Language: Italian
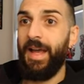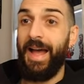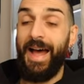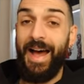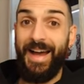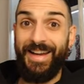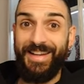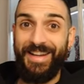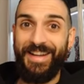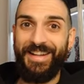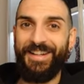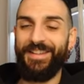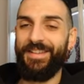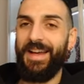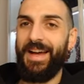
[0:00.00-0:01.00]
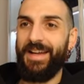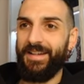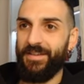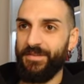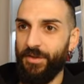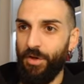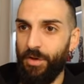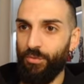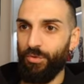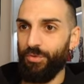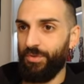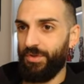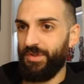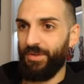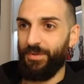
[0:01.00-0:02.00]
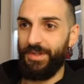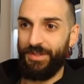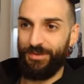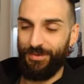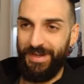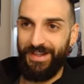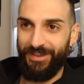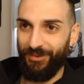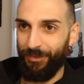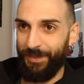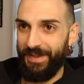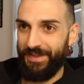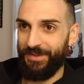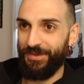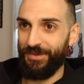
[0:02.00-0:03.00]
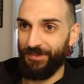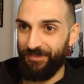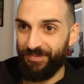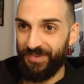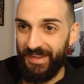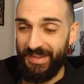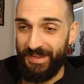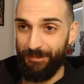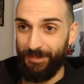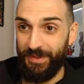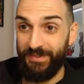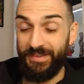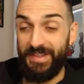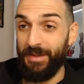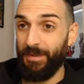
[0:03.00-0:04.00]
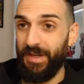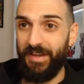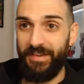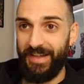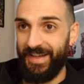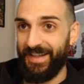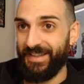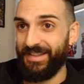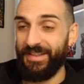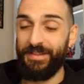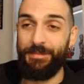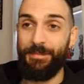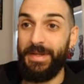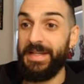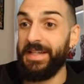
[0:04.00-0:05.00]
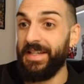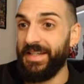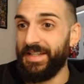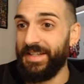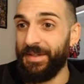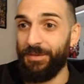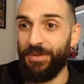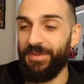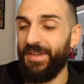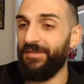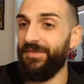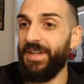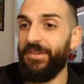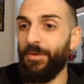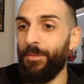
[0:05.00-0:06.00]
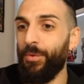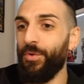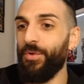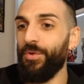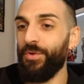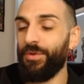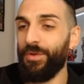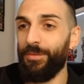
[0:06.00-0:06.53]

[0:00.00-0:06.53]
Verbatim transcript: Alien da Alien Romulus, questo è un altro pezzo imperdibile ragazzi, bellissimo, davvero molto